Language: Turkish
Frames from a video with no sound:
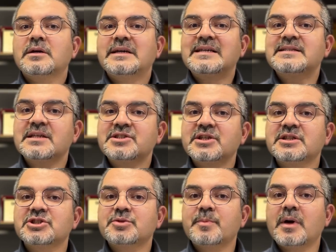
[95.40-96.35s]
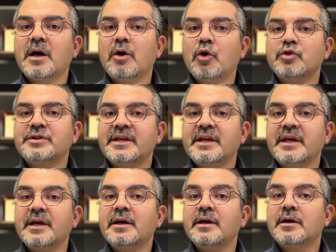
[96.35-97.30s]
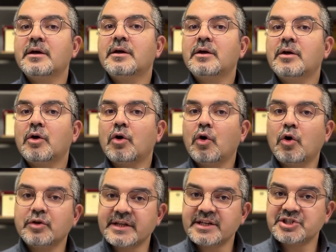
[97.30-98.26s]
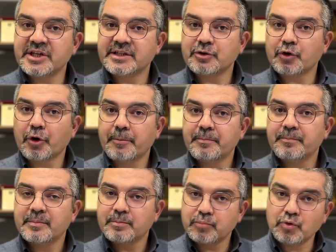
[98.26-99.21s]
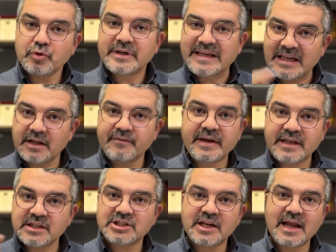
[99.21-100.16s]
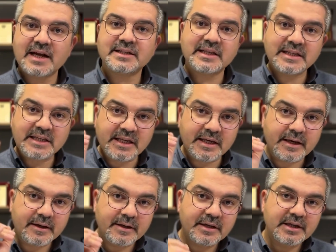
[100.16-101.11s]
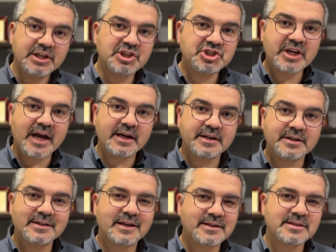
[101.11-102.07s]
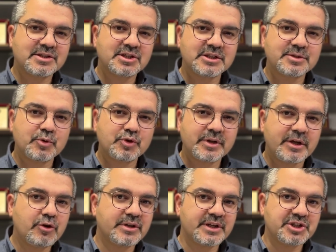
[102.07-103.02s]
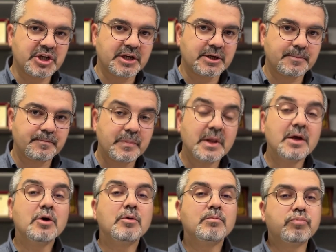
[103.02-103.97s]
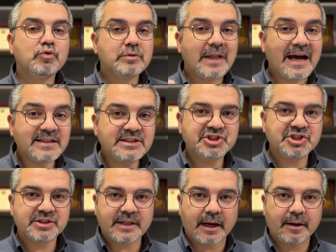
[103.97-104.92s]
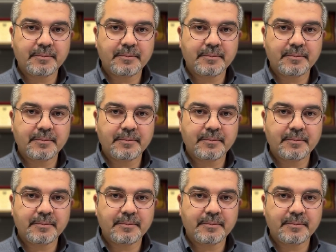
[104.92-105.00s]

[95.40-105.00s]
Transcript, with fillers: kısa çalışma ödeneği ödenecek diyor. Bu il ve ilçelerdeki iş yerlerinde kısa çalışma ödeneği ödenecek. Bunlar dışında